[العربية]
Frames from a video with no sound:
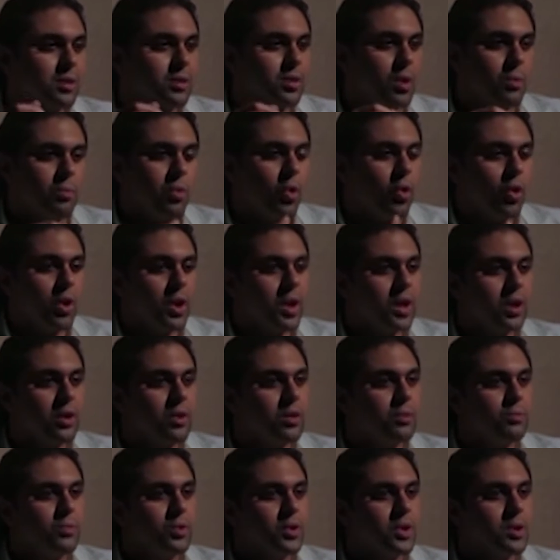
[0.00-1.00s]
طب هو ليه
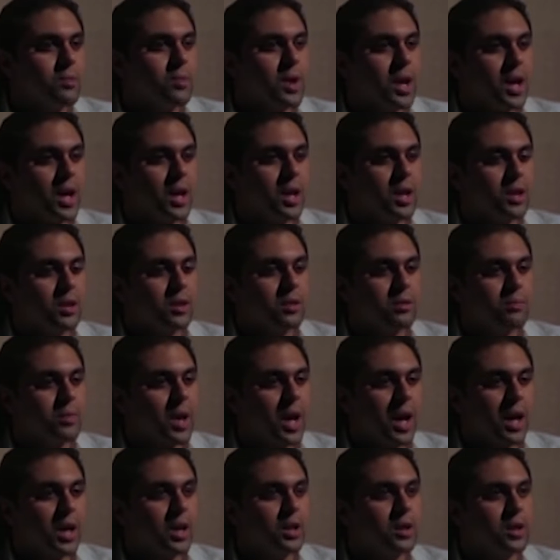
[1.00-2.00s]
ربنا ما
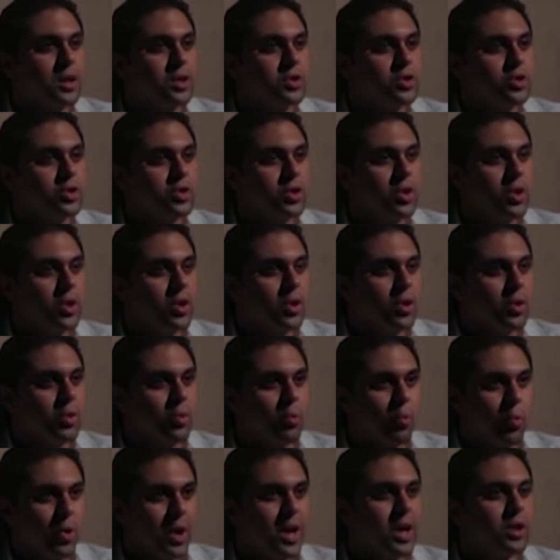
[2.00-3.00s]
خلق
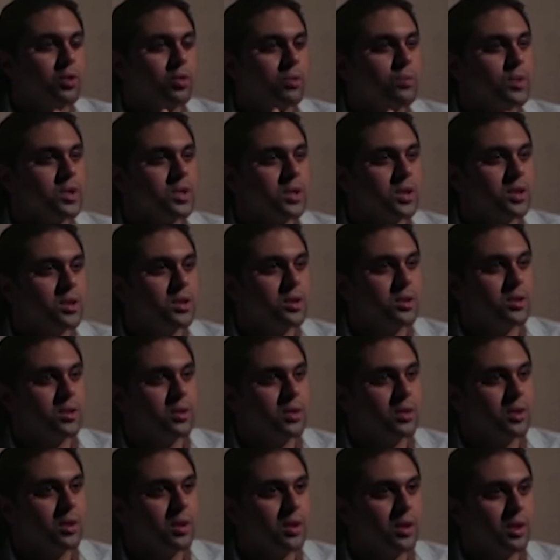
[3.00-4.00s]
ولاده مثلا
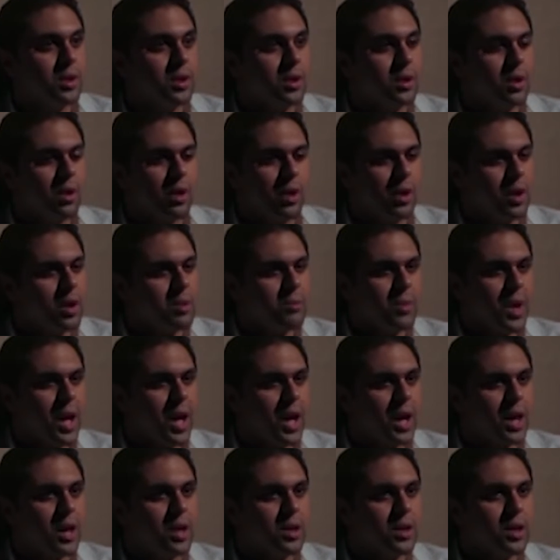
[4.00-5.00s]
ليه ما
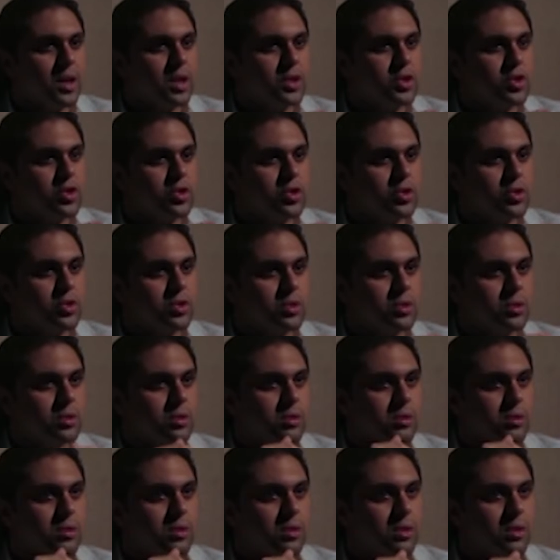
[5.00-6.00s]
خليناش
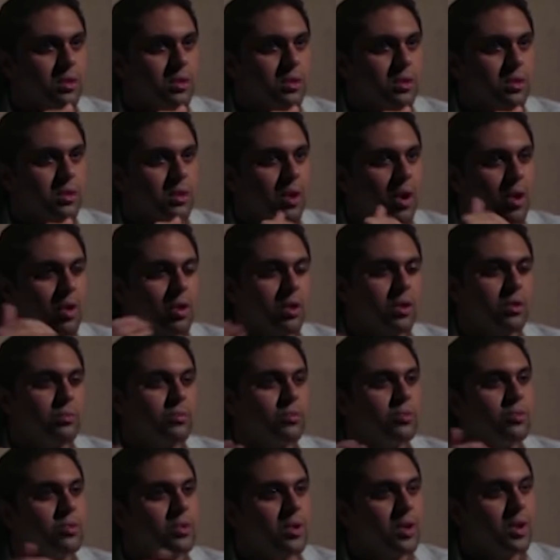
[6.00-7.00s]

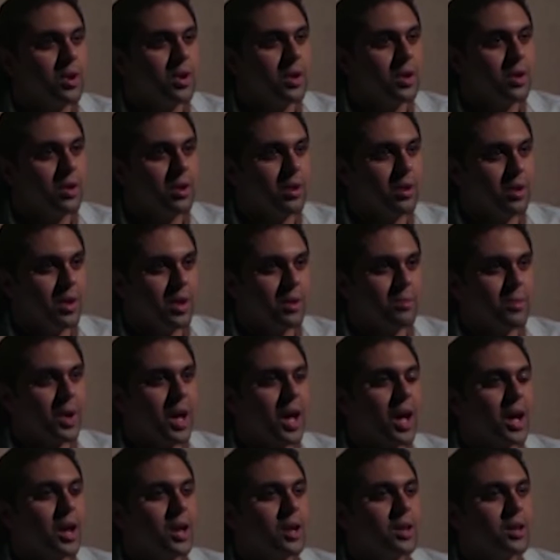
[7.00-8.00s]
قرايبه ليه ما
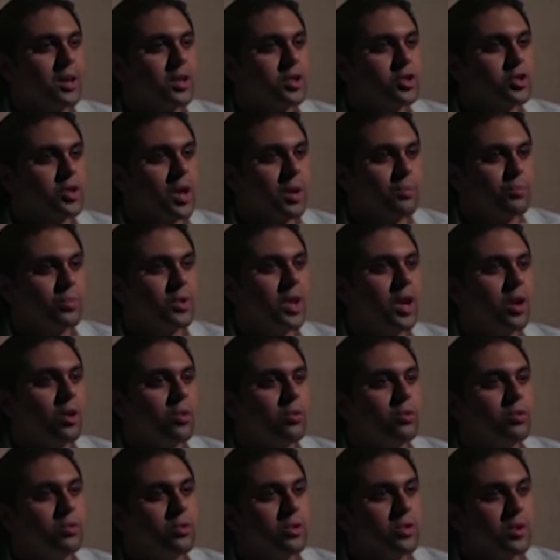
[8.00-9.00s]
خليناش
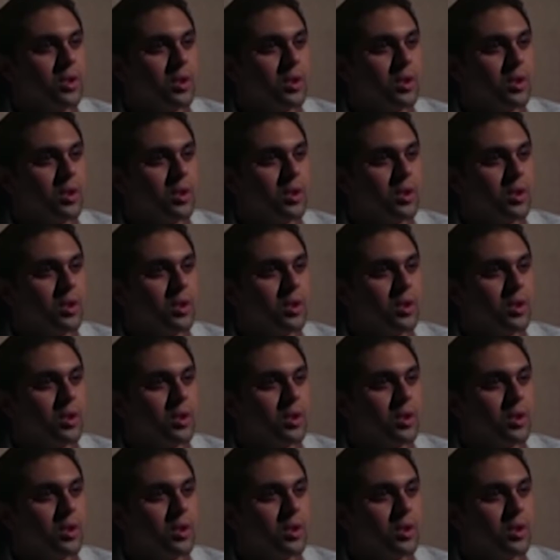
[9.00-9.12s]
ابنائه